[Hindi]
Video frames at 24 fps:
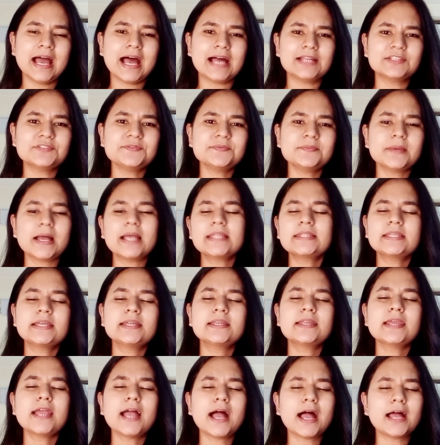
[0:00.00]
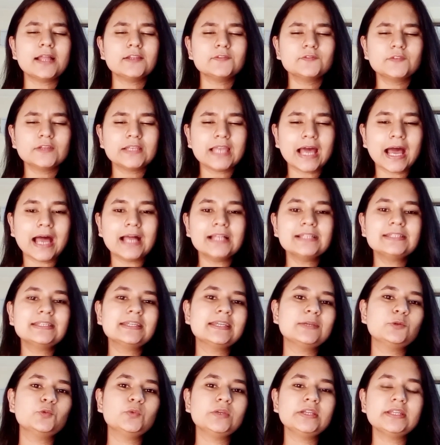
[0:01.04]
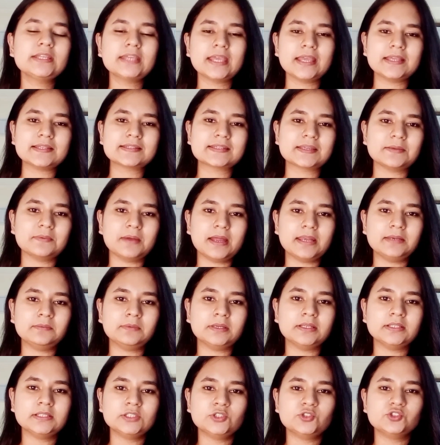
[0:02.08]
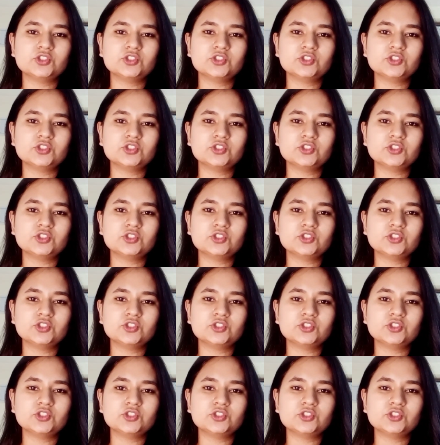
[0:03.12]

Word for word: अगर हम बात करें हाल फिलहाल की हुई केस के बारे में